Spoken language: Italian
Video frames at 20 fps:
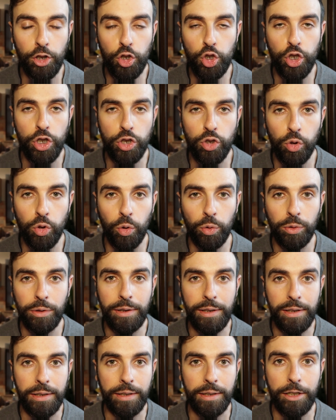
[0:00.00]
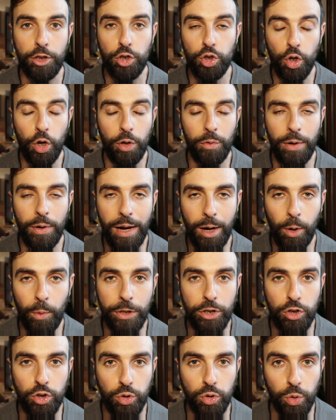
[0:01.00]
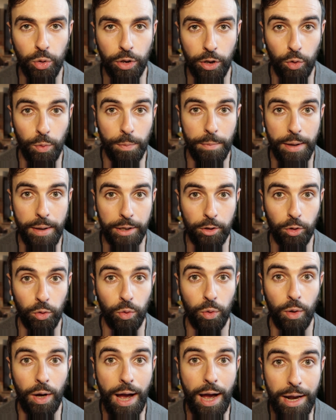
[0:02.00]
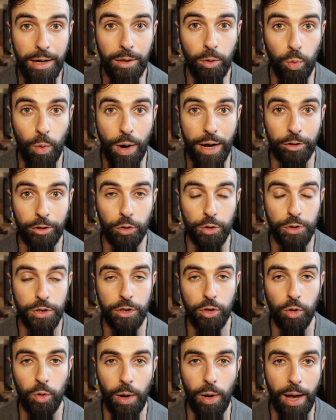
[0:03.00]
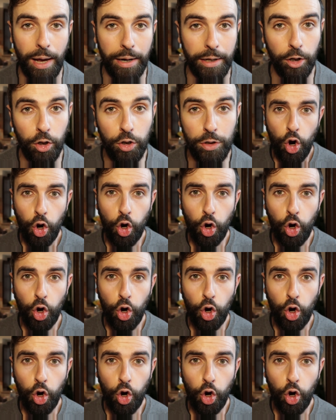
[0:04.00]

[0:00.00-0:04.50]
decidono di risolvere la questione in un metodo alquanto singolare.